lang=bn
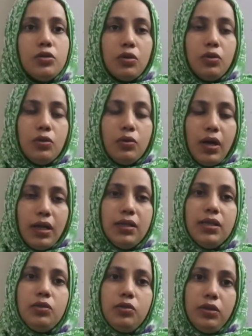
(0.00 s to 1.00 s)
যখন লোহা
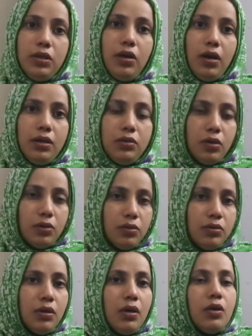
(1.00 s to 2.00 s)
দিয়ে তৈরি হয়
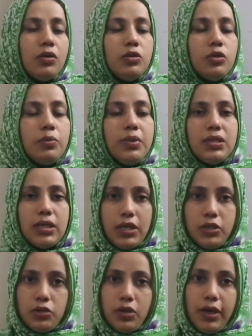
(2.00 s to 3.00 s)
তখন জমি
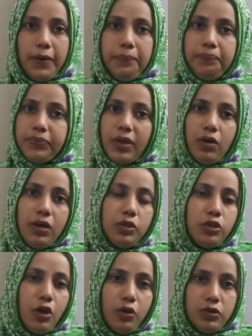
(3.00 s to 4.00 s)
চাষ করা অনেক
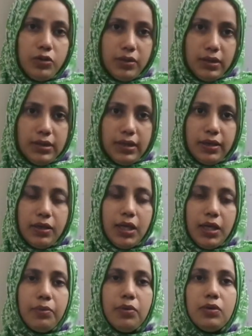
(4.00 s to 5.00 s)
সহজ হয়ে যায়
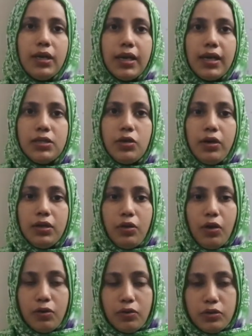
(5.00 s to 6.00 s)
এবং দেখা যায় অনেক
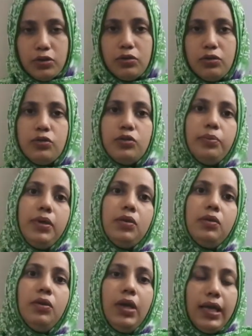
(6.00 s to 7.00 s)
অকর্ষিত
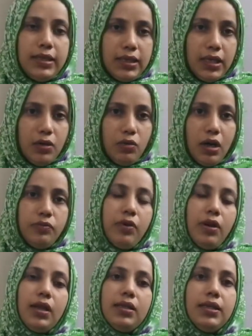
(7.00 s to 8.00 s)
জমিও সেই লোহার
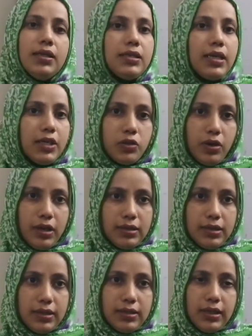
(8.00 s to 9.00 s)
ফলা দিয়ে চাষ করা
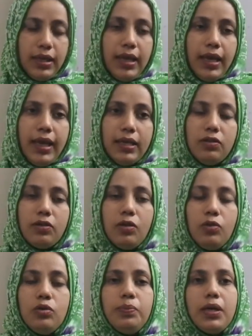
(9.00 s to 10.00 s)
যাচ্ছে এতে
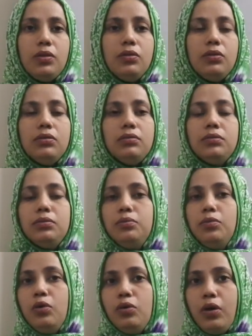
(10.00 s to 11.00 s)
করে উৎপাদন
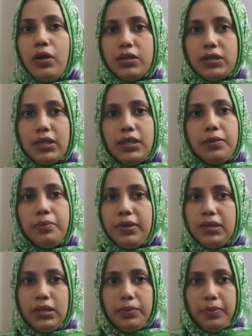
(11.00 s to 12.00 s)
বহু অংশে
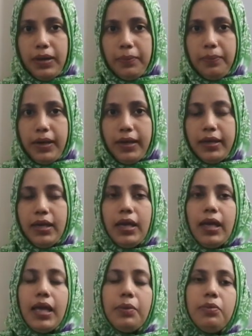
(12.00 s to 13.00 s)
বৃদ্ধি পায়
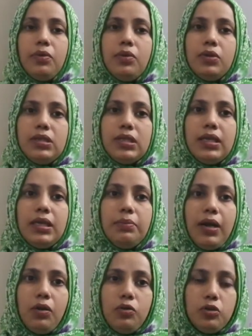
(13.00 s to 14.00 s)
এবং হচ্ছে গিয়ে
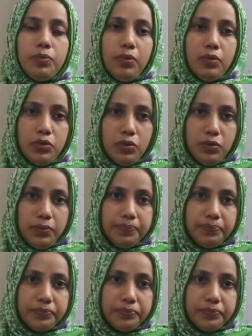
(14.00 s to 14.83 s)
মানুষ প্রচুর